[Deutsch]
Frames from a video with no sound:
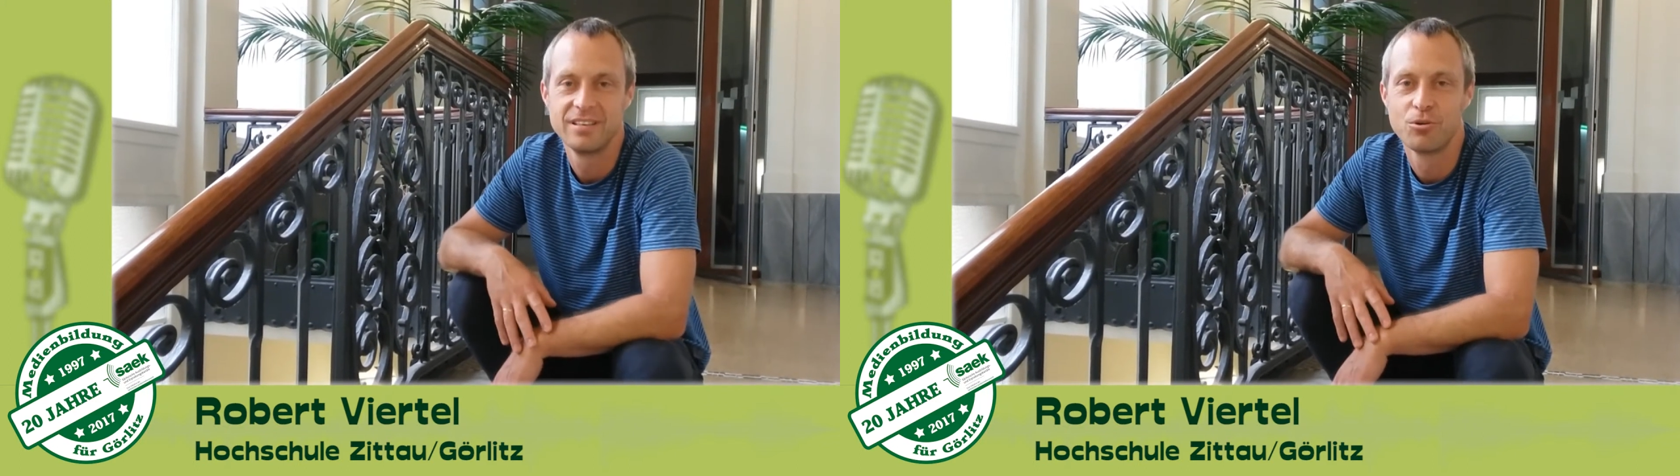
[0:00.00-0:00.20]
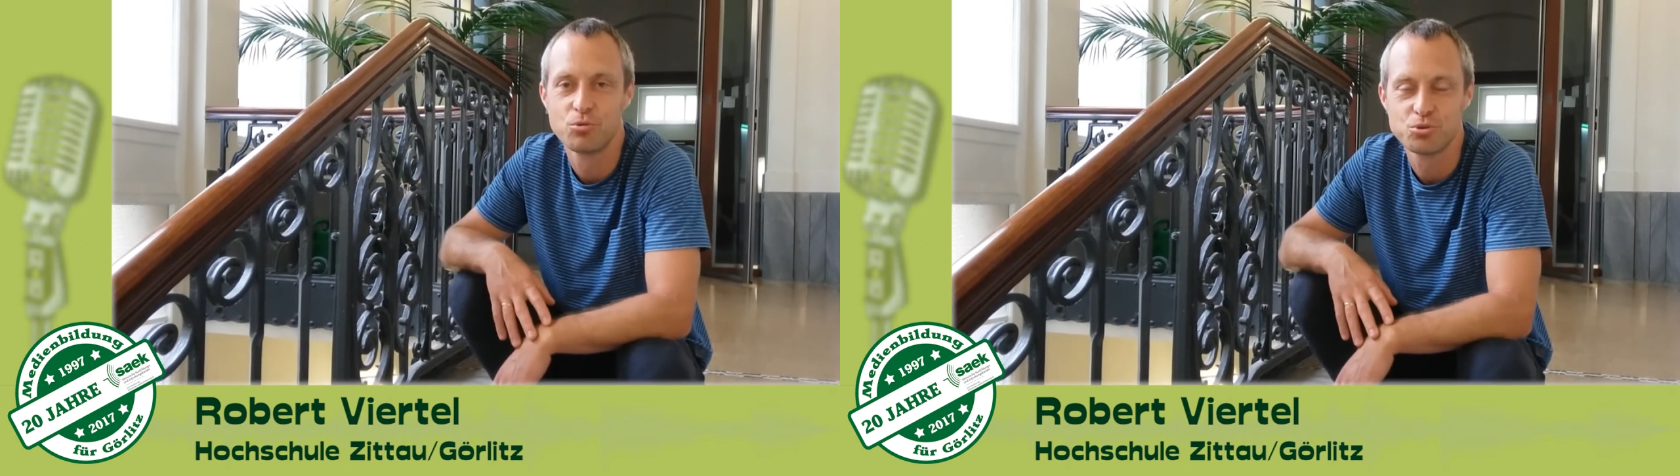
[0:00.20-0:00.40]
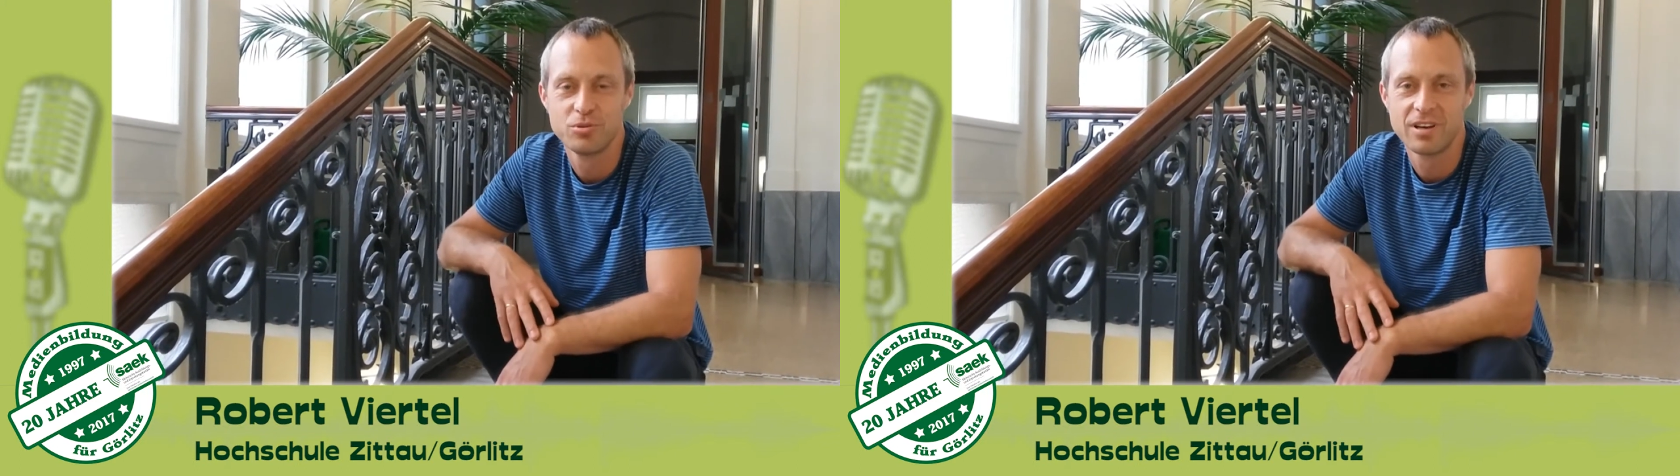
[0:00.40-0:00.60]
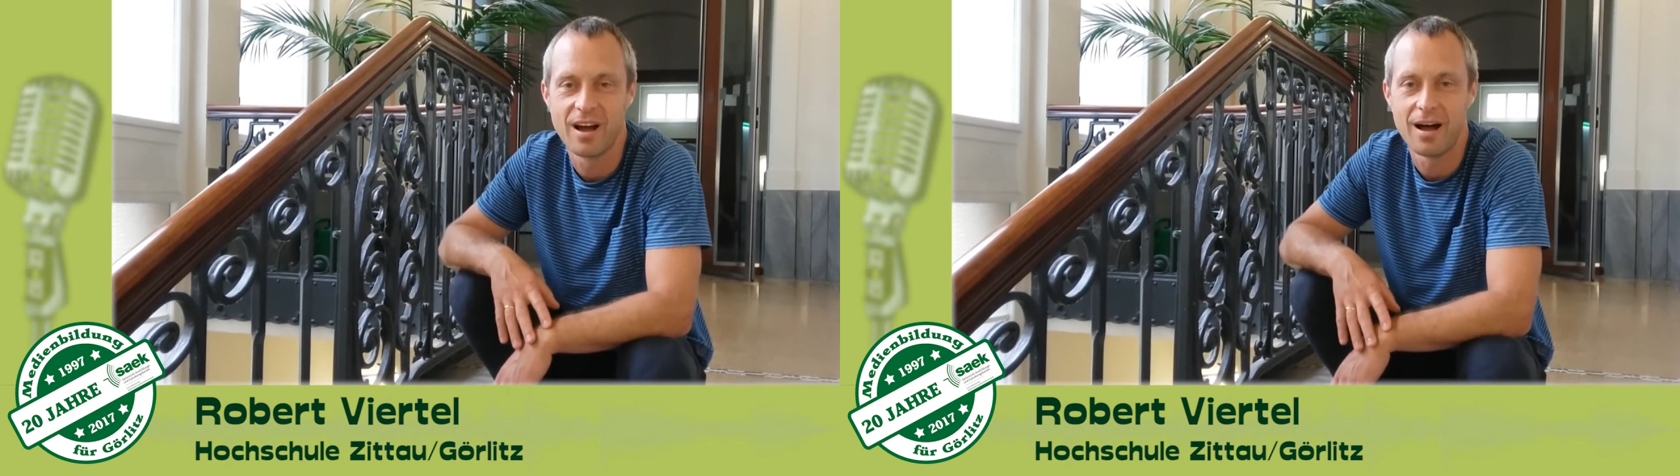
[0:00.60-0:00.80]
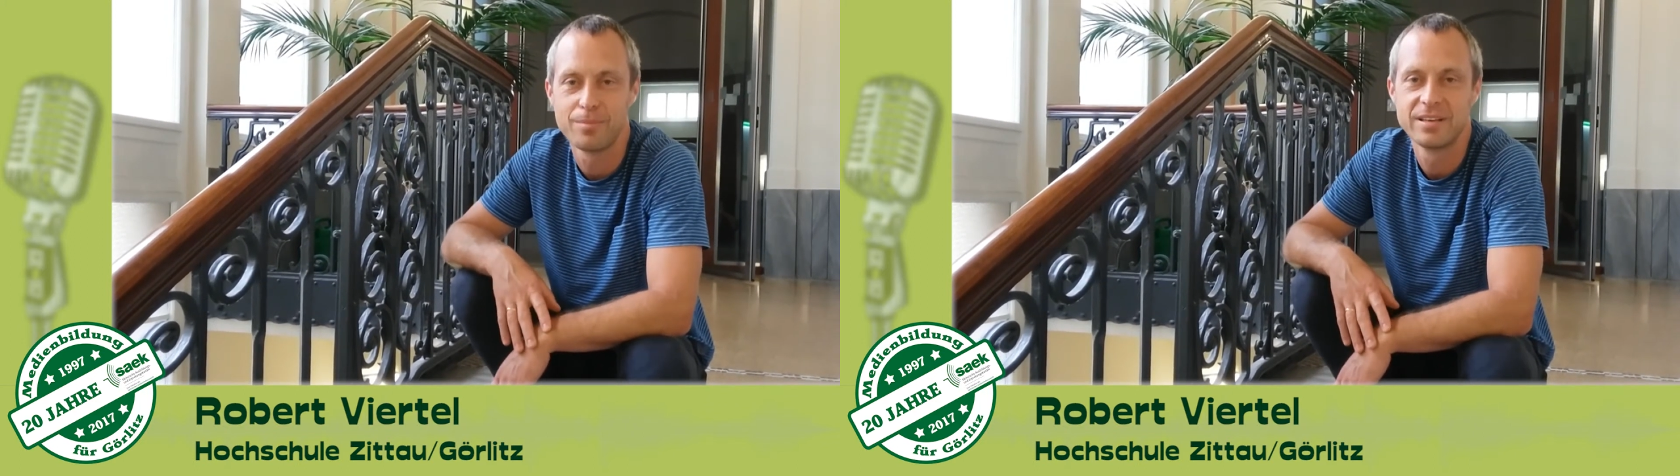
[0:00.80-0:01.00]
in der Hochschule
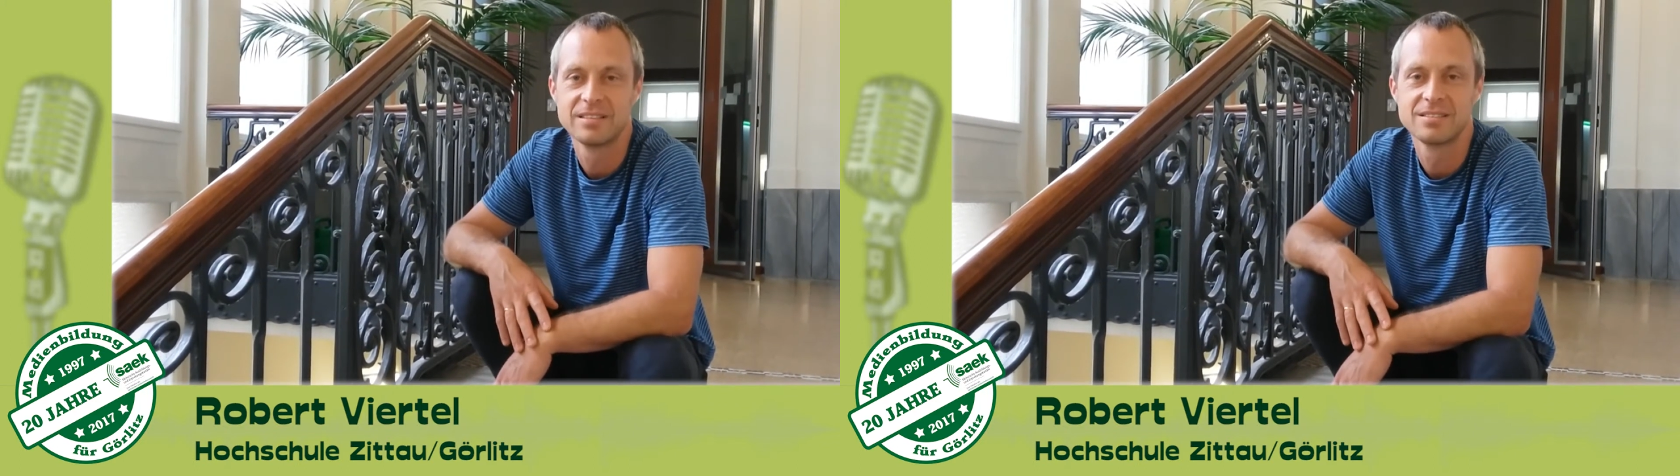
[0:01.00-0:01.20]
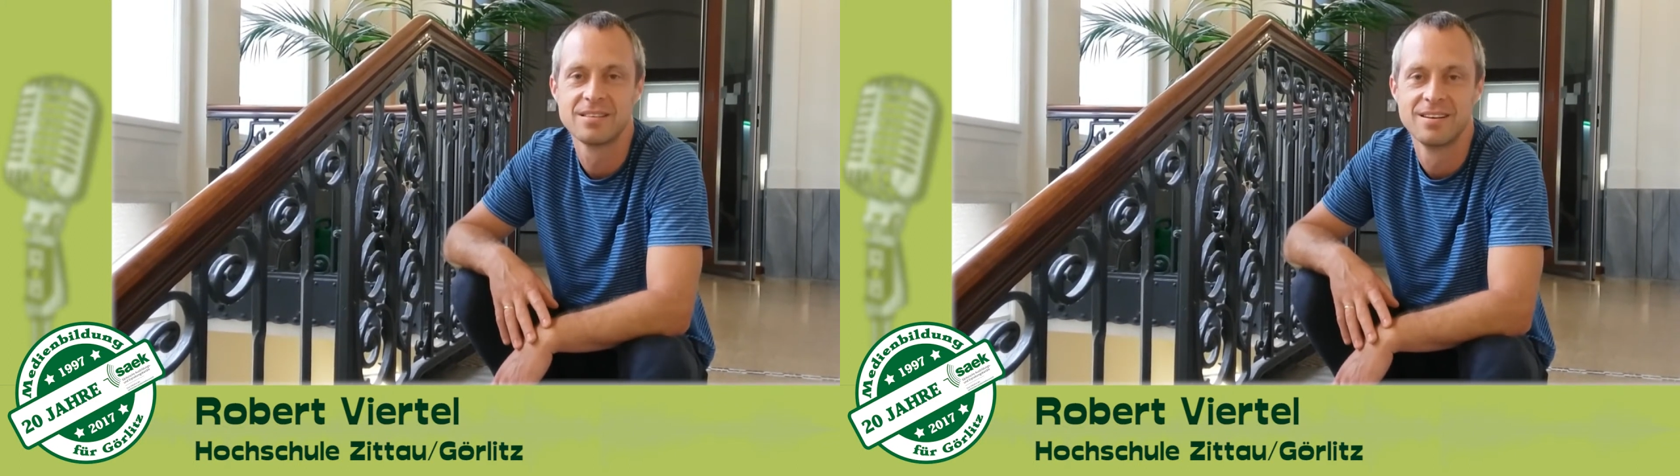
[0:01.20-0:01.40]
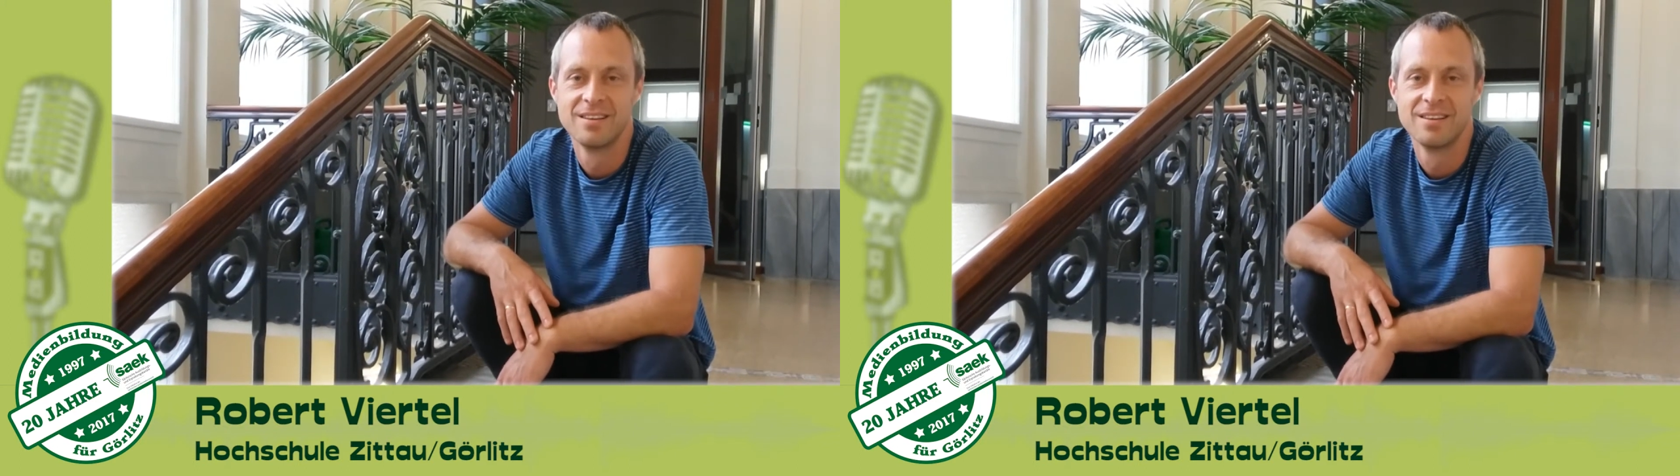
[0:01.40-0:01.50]
gearbeitet